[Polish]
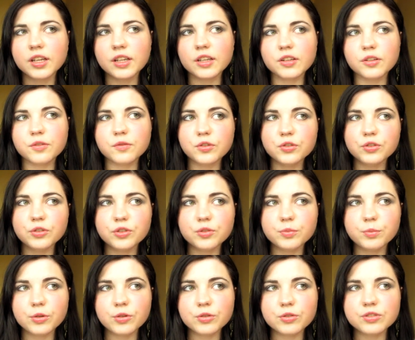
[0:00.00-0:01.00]
E,
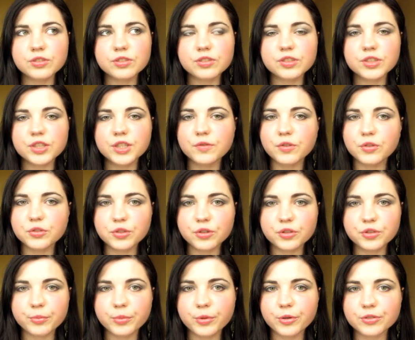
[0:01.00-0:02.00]
wodoodporny,
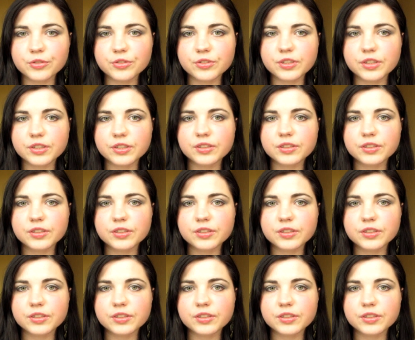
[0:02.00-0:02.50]
niewodoodporny,